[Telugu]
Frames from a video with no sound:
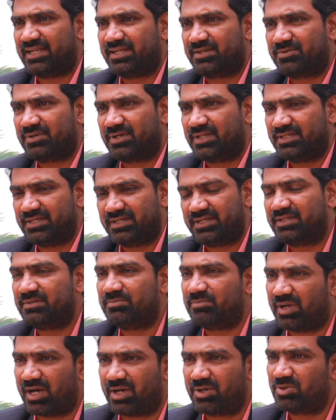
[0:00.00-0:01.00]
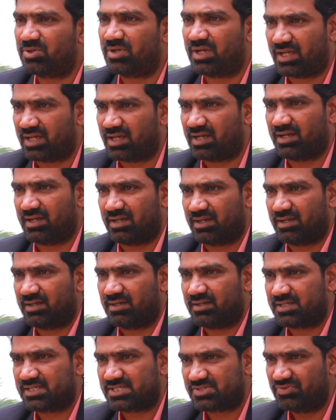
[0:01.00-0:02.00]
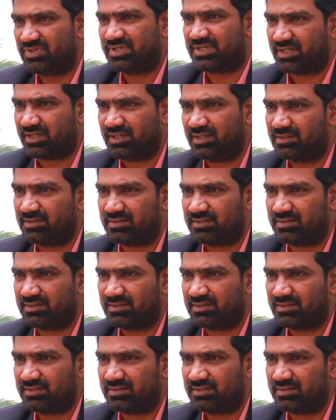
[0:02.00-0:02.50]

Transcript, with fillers: దాన్ని కూడా అది ఏంటది మాడుగుల స్వీటా